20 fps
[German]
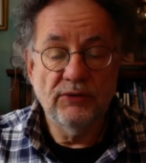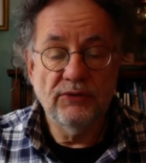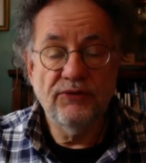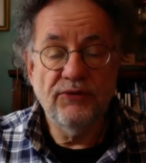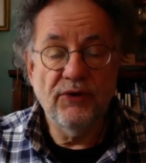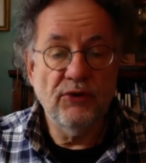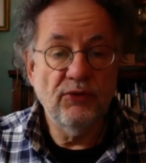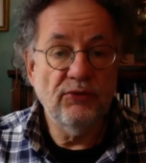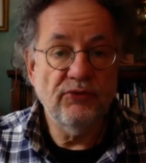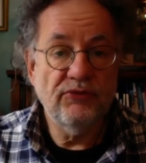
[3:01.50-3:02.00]

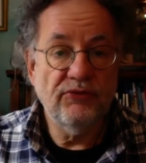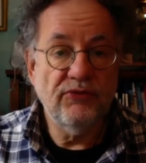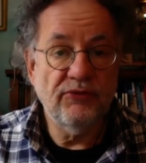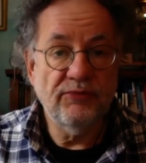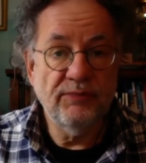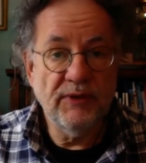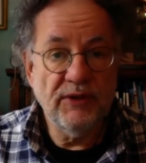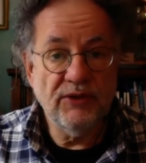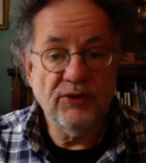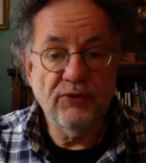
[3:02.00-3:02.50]
Verlust des
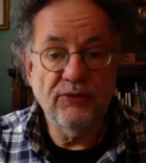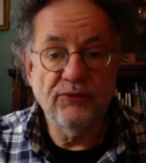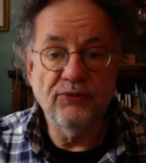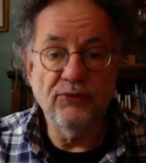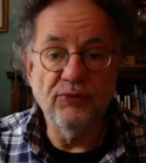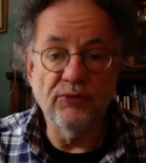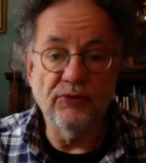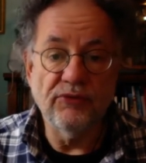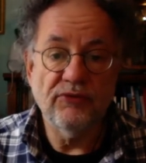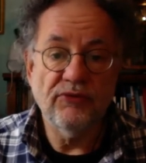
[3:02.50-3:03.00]

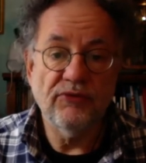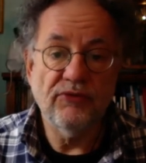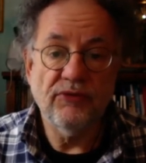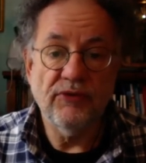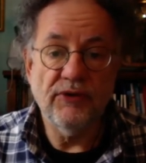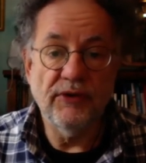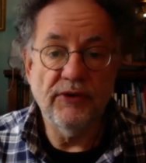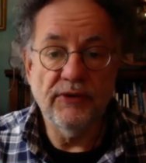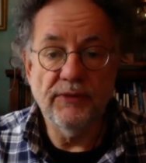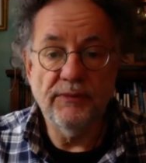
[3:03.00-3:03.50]
Mitgefühls,
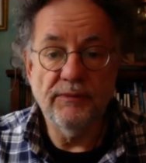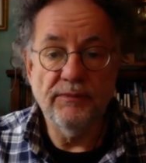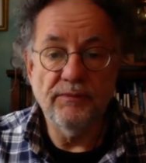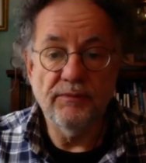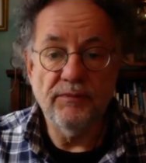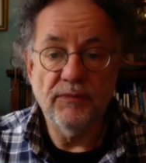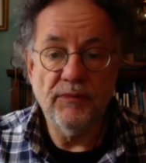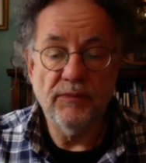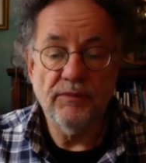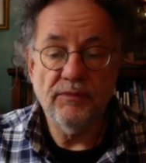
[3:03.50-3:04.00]

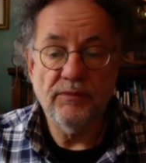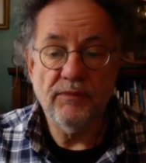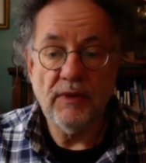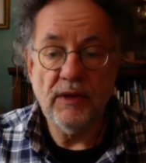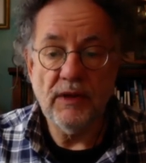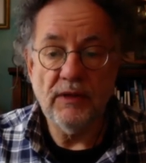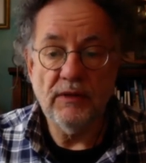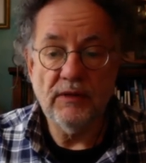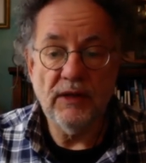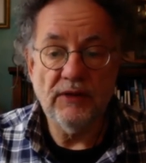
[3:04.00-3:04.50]
ähm,
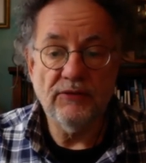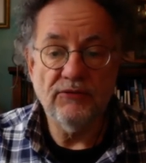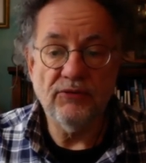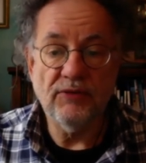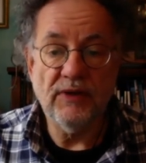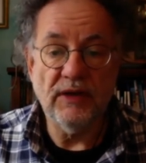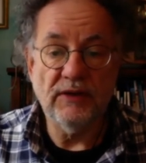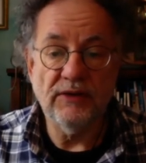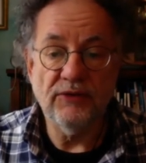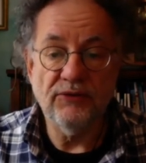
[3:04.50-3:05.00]
dazu
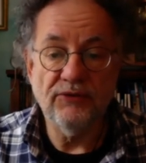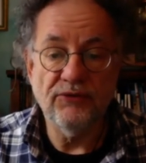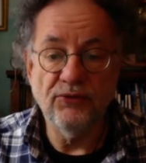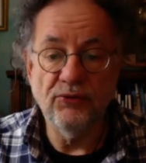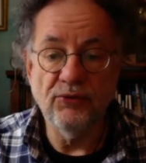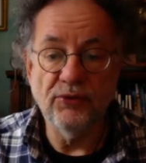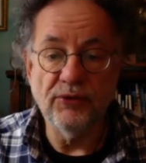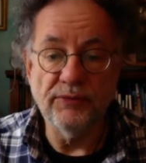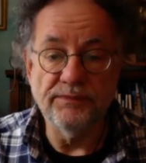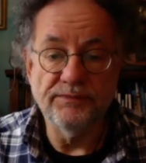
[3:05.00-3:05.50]
kann das
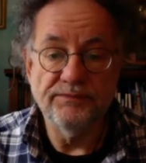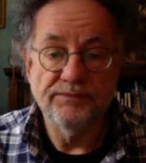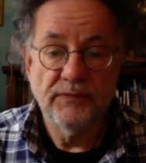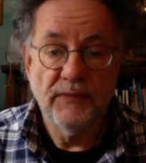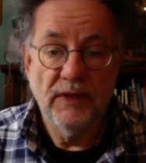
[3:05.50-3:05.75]
führen.